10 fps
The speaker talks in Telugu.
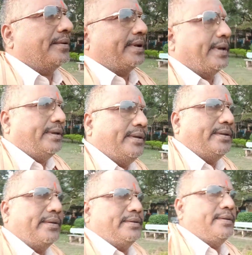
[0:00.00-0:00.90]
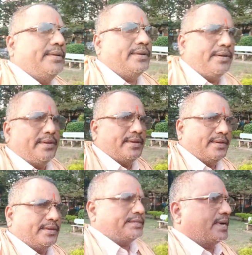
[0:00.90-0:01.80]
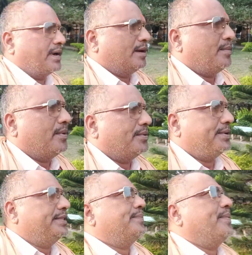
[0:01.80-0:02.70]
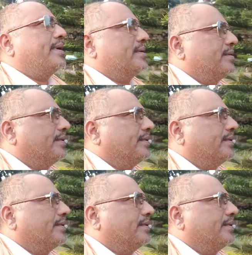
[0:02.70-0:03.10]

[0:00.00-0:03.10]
ఉన్నాయి చాలా బాగుంటుంది పార్క్